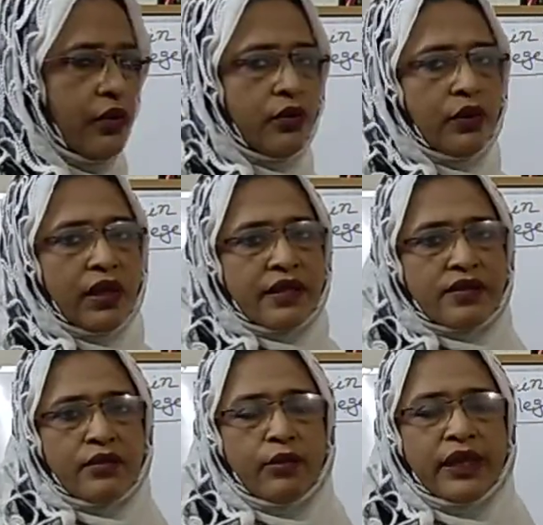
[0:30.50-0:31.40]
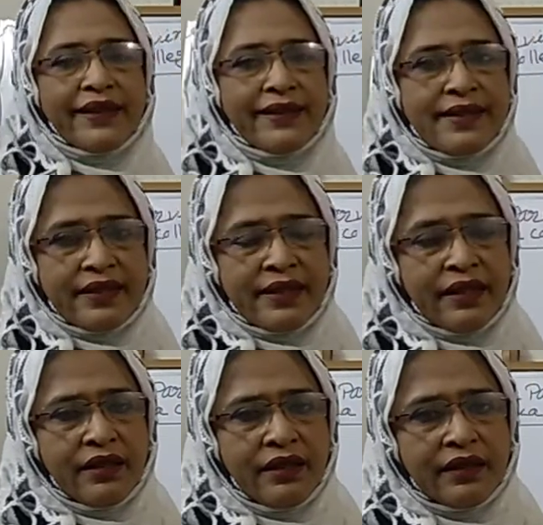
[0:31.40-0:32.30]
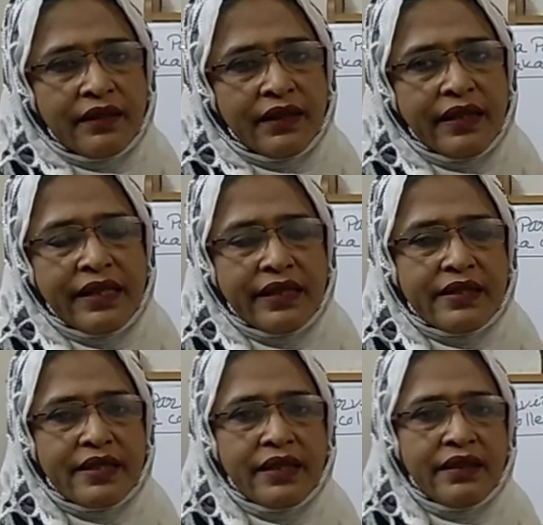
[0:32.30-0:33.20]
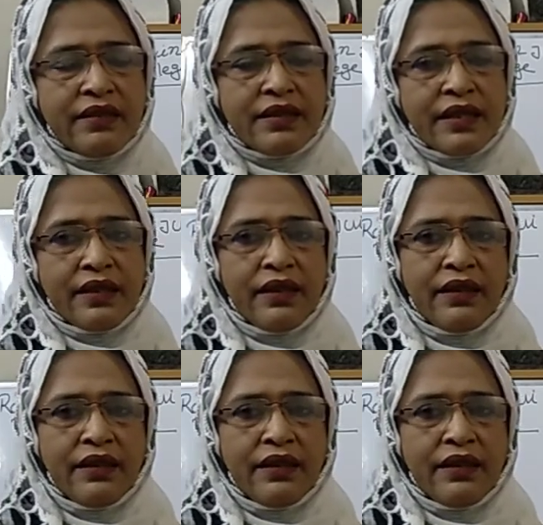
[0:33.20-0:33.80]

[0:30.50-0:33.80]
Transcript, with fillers: গত ক্লাসগুলিতে যেটা দেখিয়েছি যে